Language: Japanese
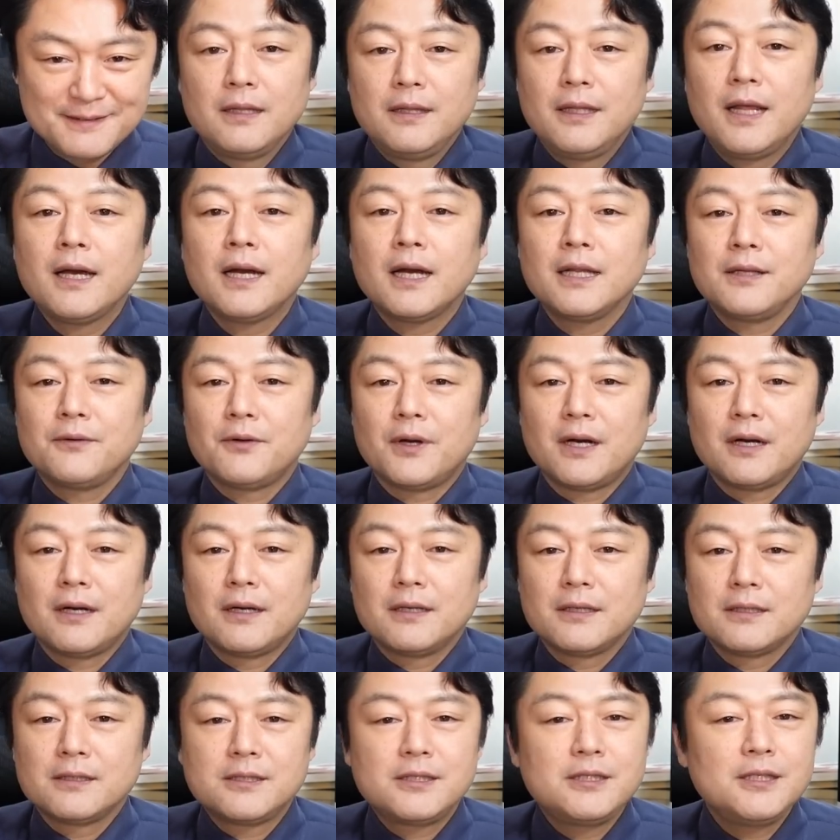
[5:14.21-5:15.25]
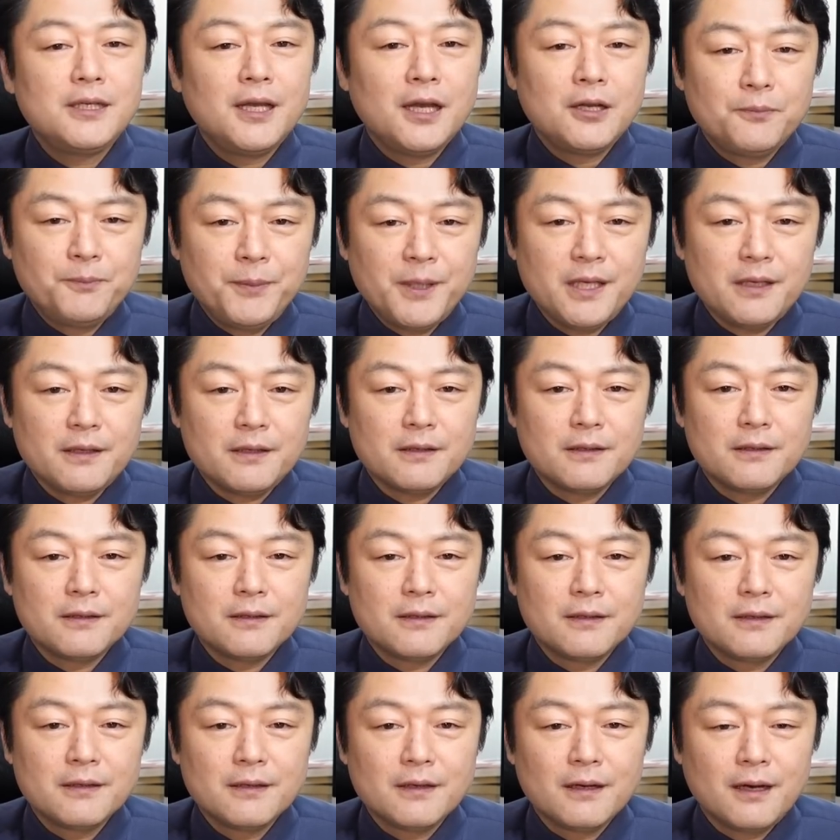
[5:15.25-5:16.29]
中には CLP、
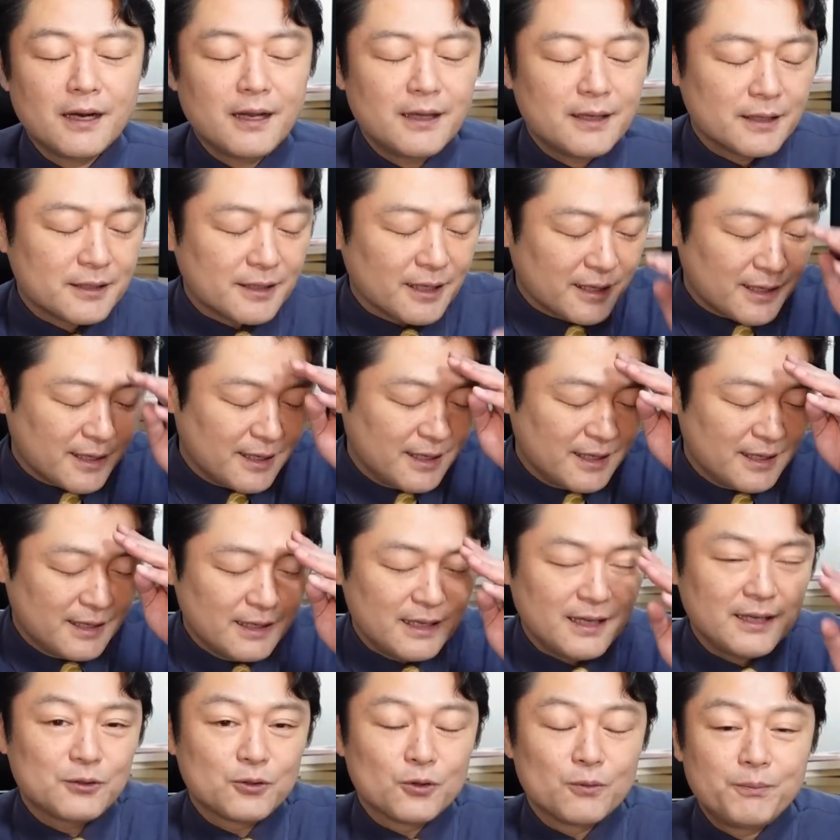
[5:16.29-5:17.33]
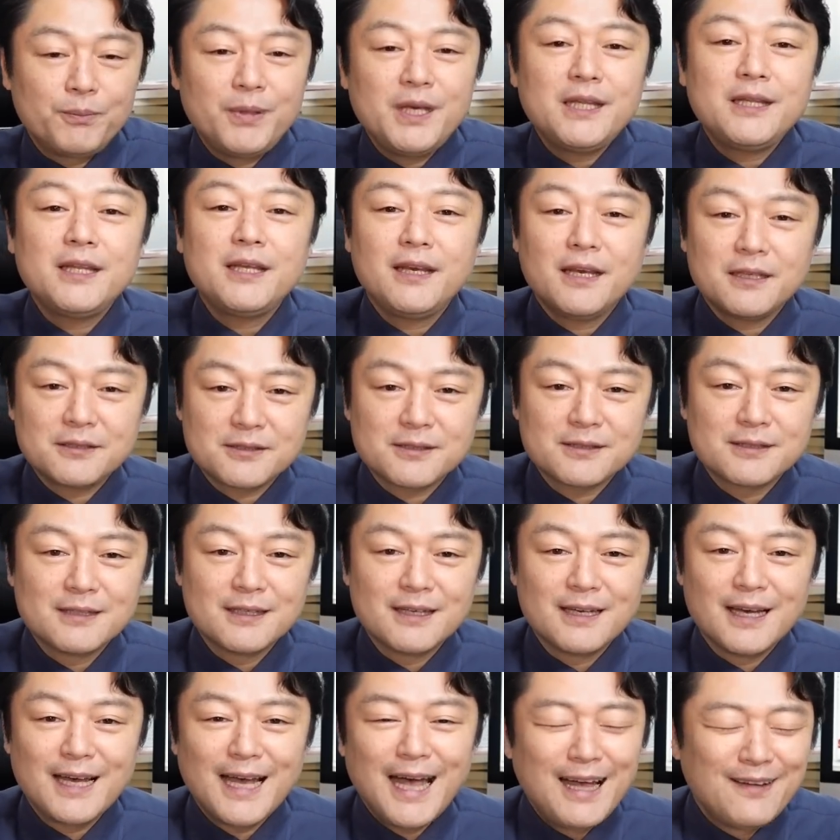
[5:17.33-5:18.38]
あれなんだっけえっと、BTS。
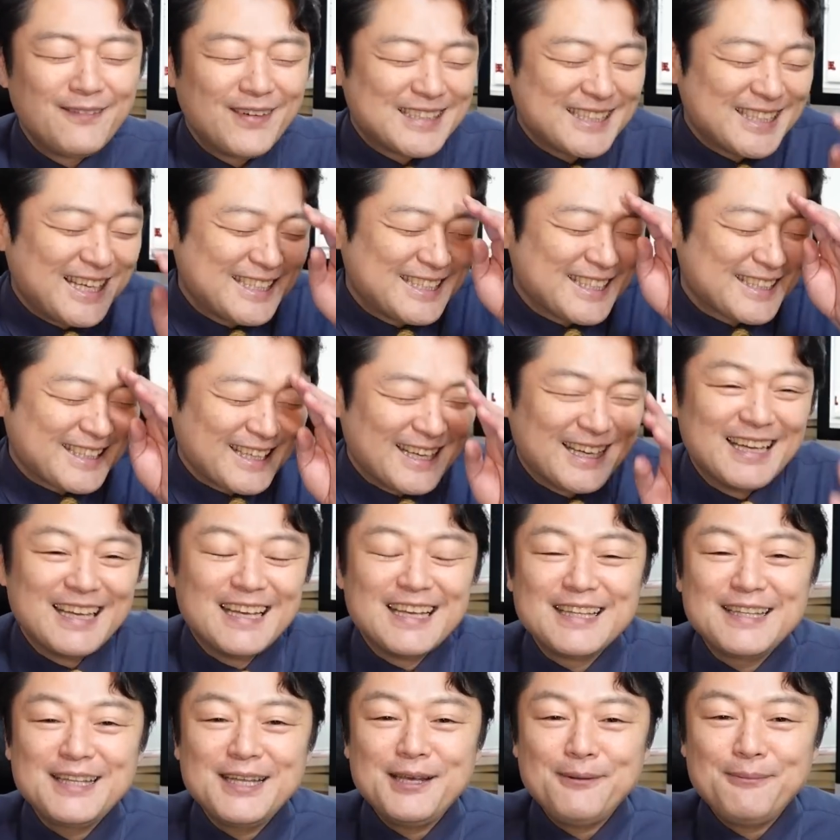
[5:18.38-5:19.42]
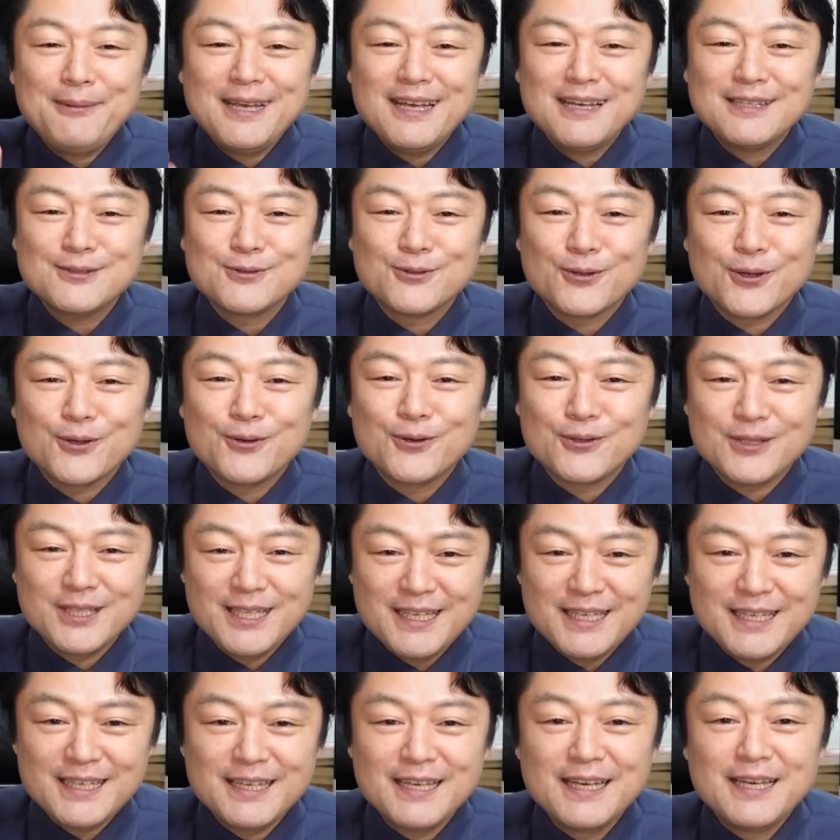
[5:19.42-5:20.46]
あ、間違えちゃった。TBS のよう
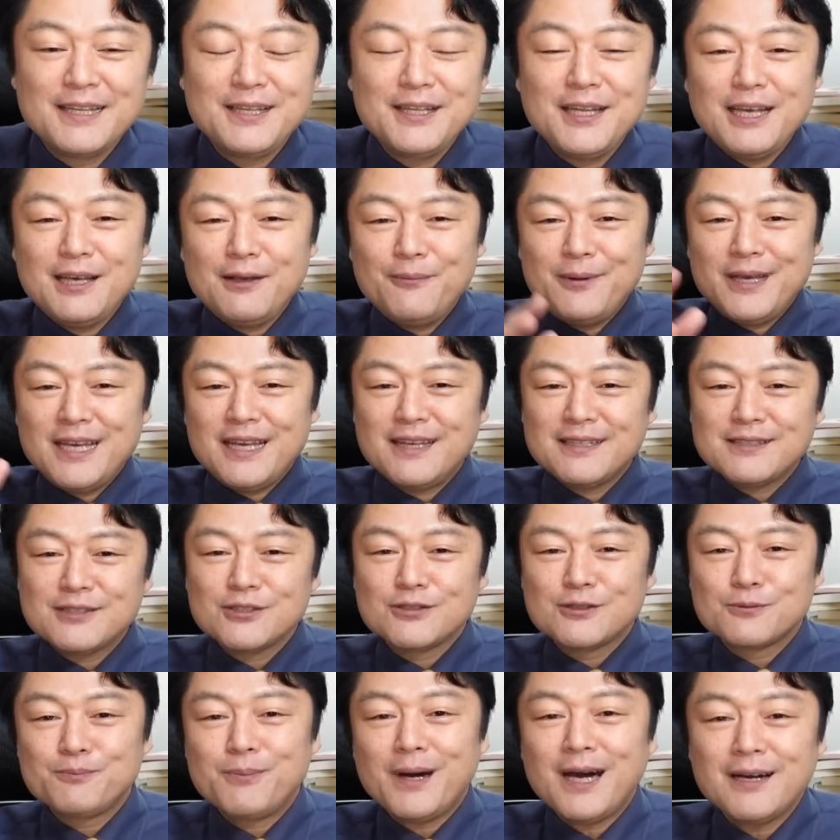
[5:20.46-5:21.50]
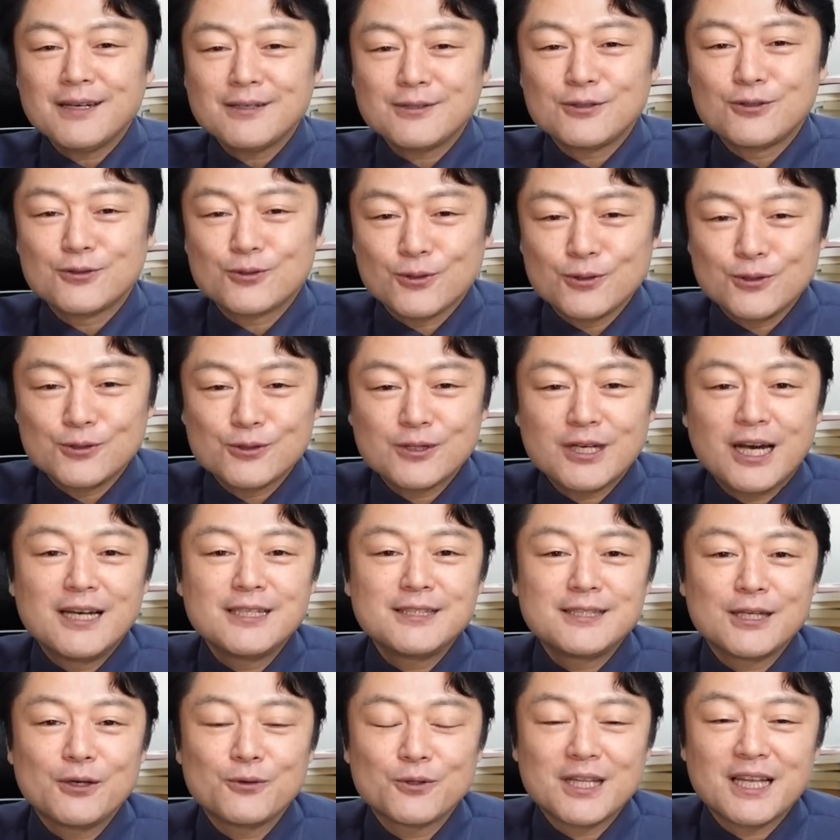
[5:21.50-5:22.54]
に TBS スパークルという会
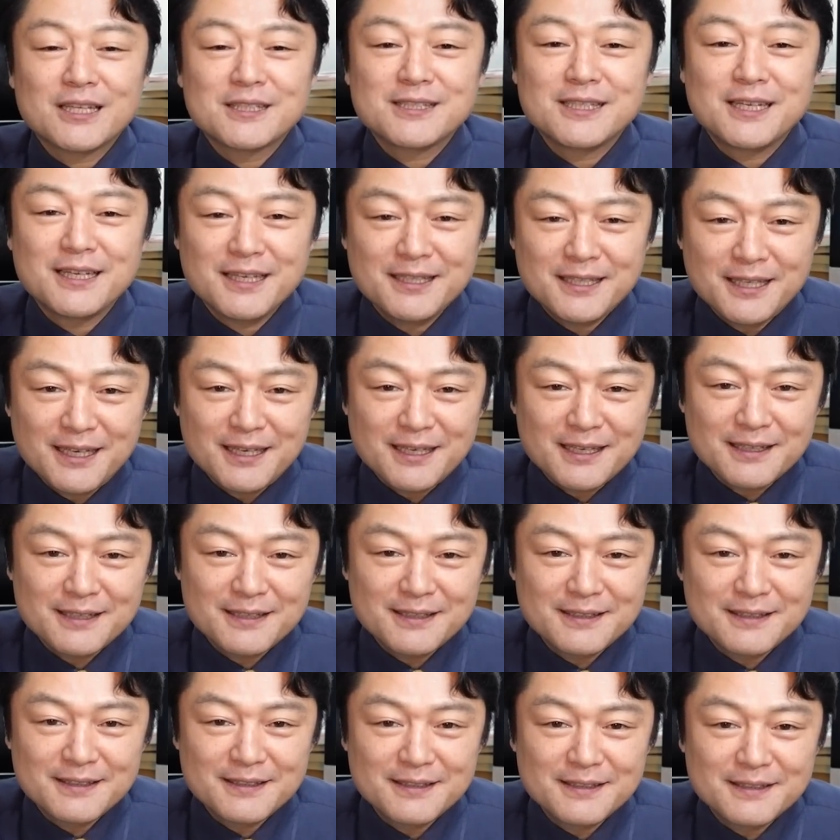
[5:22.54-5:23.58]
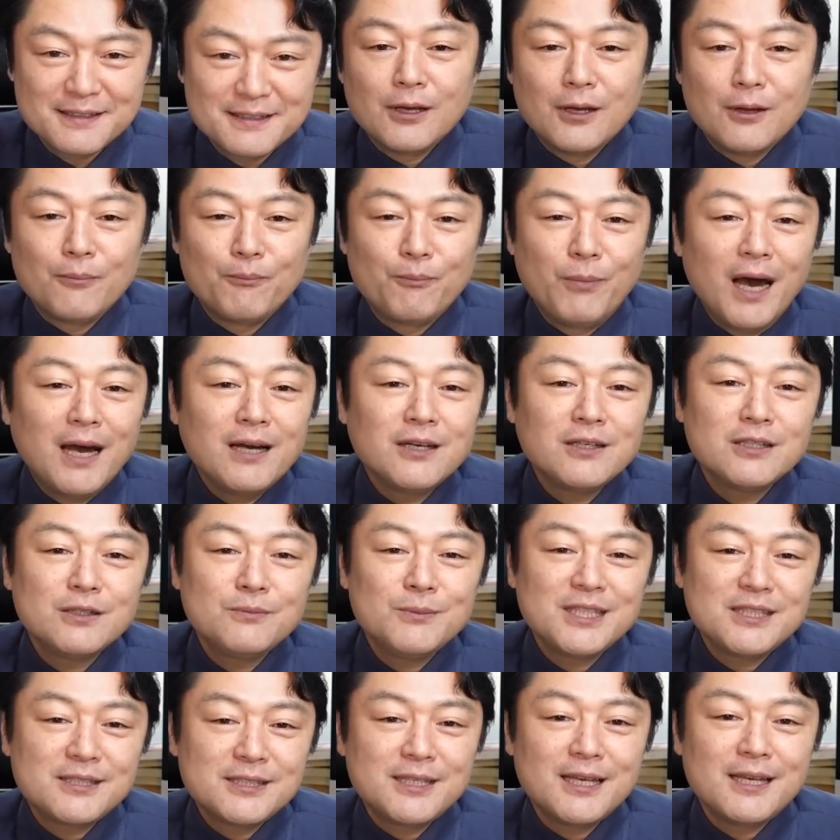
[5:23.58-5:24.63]
社を立ち上げて、番
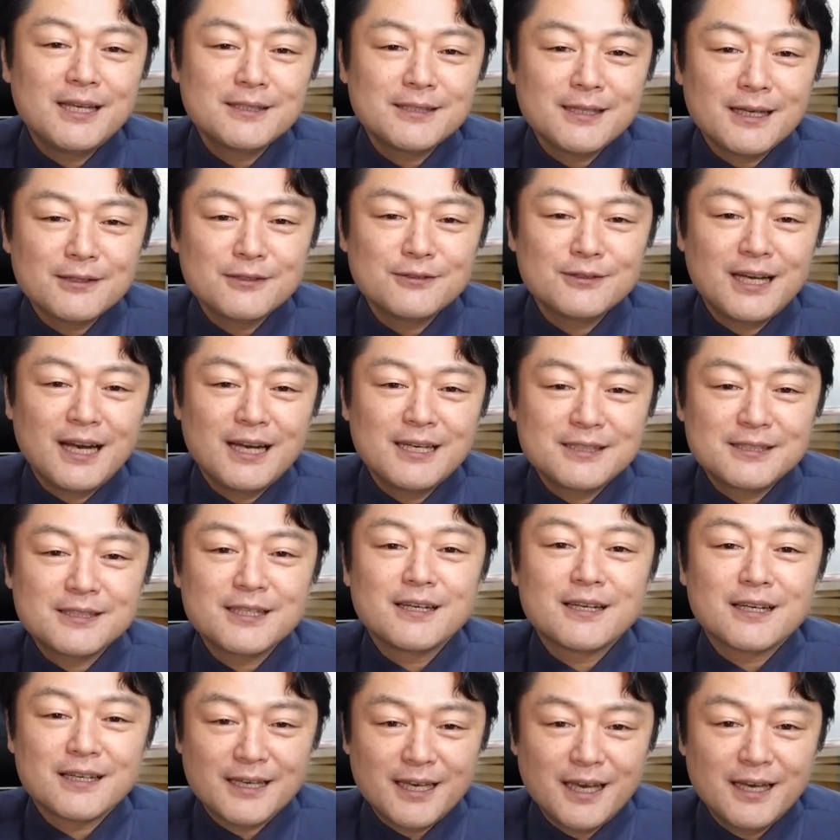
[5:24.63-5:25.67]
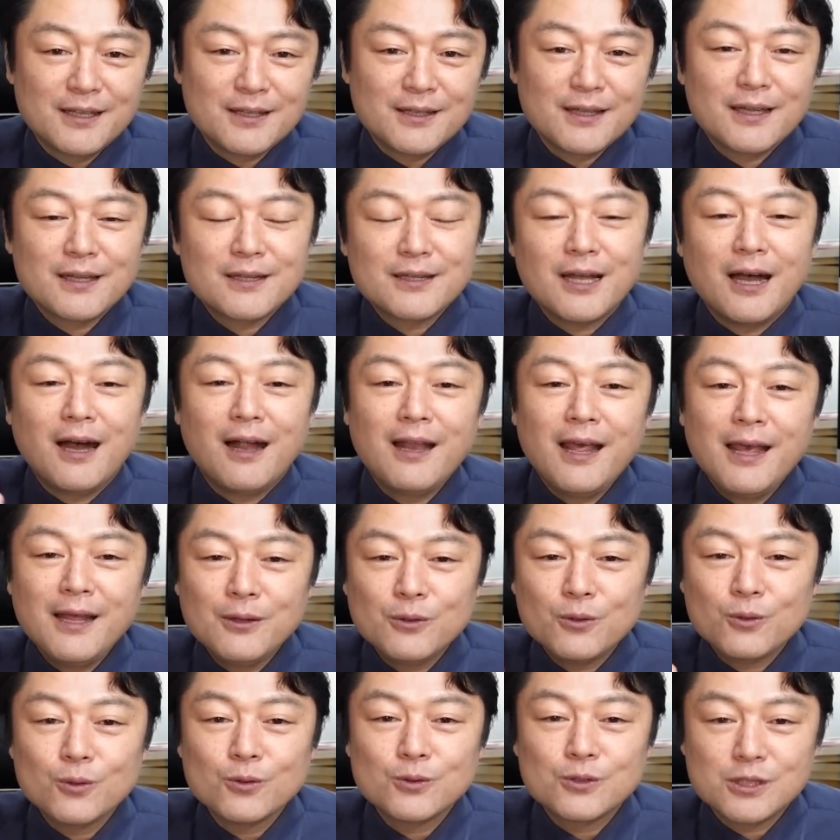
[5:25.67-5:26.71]
組制作会社兼
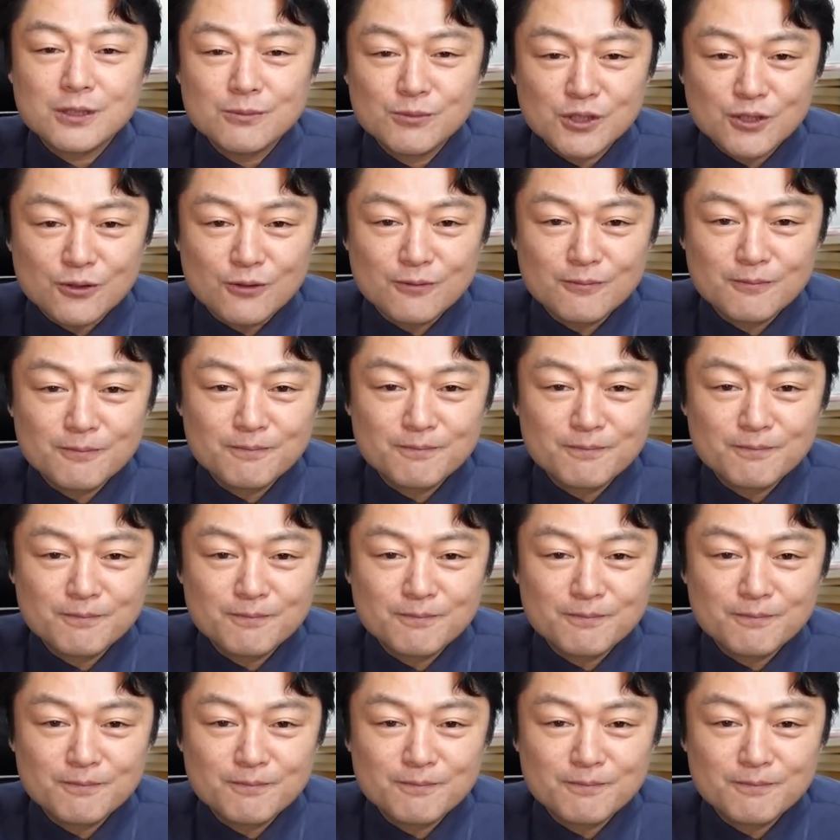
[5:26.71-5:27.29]
タレント事務所。